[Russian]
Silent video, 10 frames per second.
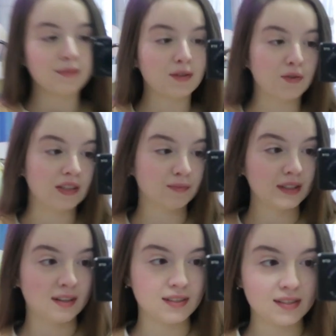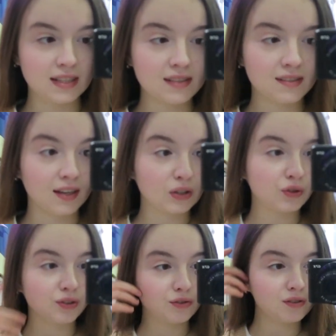Прикольно, мне нравится. Я не знаю,
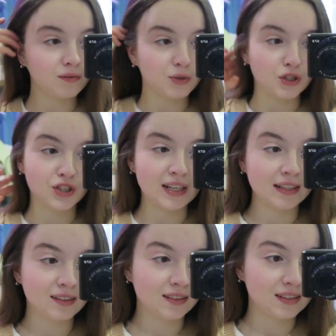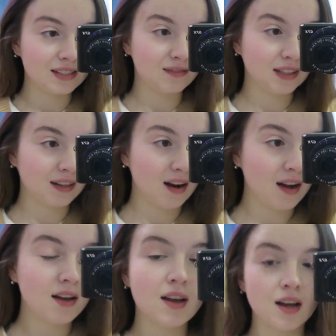кто-то носит вообще жилетки на
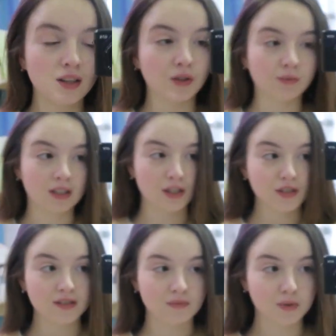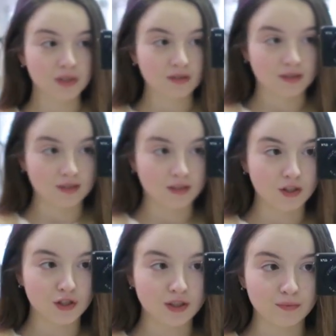свитера, но мне кажется, смотрится
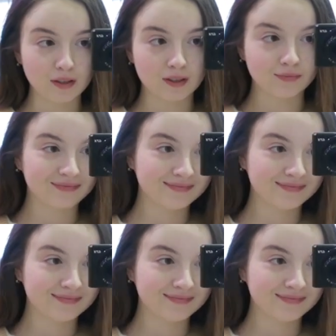достаточно мило.